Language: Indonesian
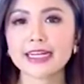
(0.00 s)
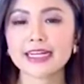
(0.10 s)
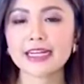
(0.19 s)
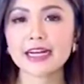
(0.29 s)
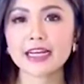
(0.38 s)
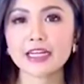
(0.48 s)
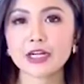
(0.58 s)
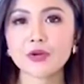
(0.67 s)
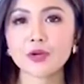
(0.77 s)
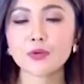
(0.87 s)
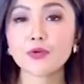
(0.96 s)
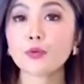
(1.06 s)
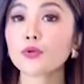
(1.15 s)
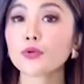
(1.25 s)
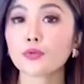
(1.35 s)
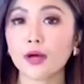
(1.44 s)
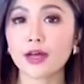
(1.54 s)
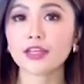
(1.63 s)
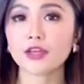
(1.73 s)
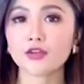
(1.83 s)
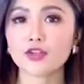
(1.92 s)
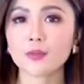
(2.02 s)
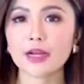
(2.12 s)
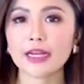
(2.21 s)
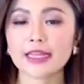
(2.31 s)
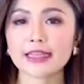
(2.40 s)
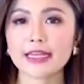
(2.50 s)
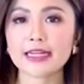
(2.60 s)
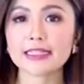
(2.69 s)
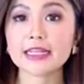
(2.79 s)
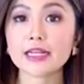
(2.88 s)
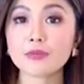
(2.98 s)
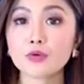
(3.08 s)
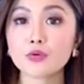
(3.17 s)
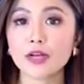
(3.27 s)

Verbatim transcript: Dan hingga akhir 2022, Kioson menargetkan 1.000